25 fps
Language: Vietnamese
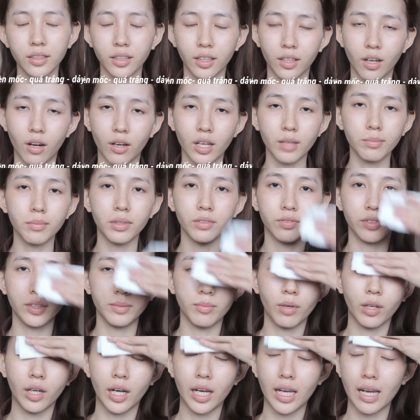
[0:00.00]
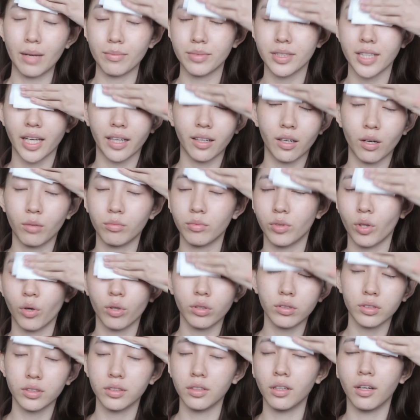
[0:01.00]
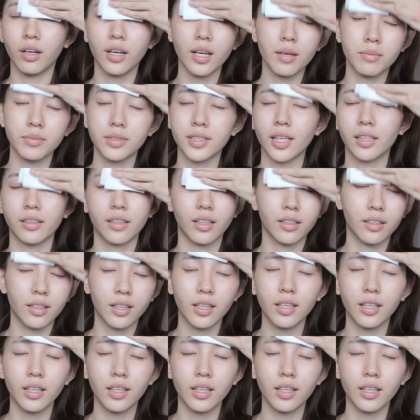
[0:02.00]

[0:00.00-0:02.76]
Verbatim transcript: Thì đó là bởi vì mọi người làm sạch không tốt Nhớ làm sạch thật